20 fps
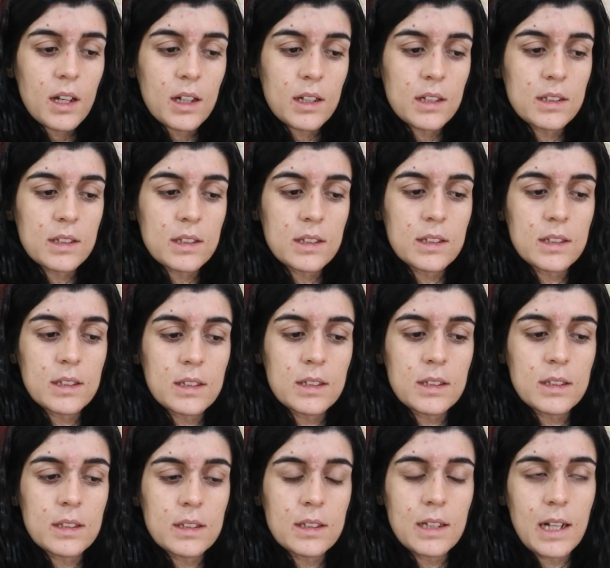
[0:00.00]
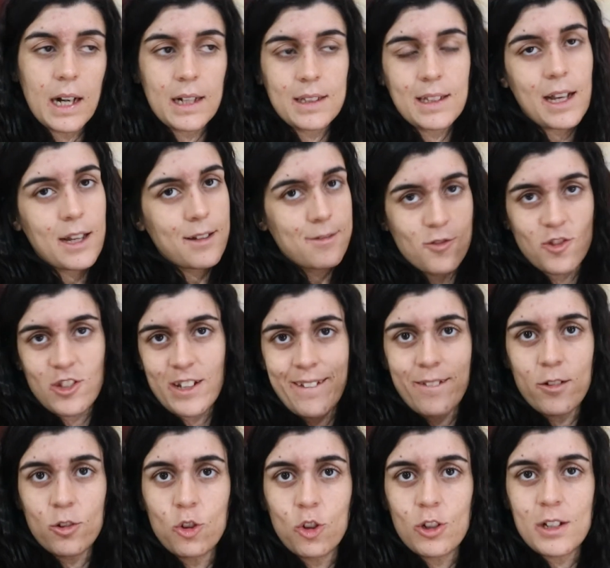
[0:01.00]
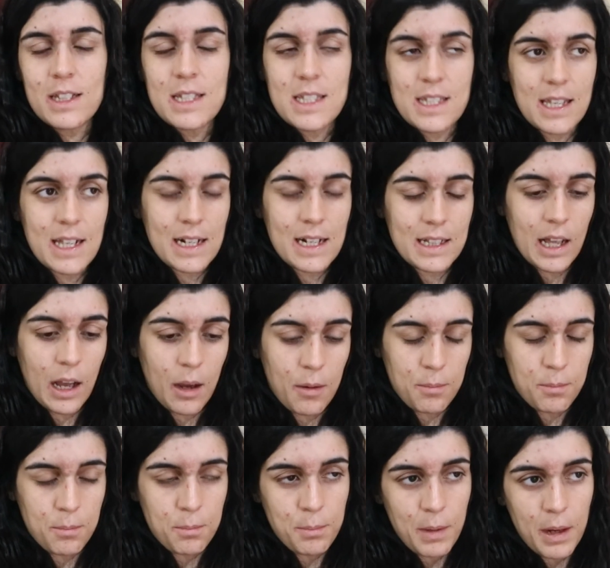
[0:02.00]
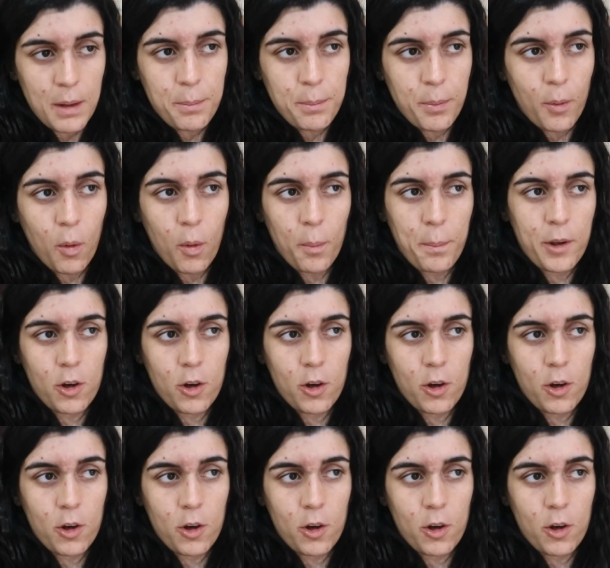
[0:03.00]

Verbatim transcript: Uh, in realtà già avevo dolore di schiena da un bel po',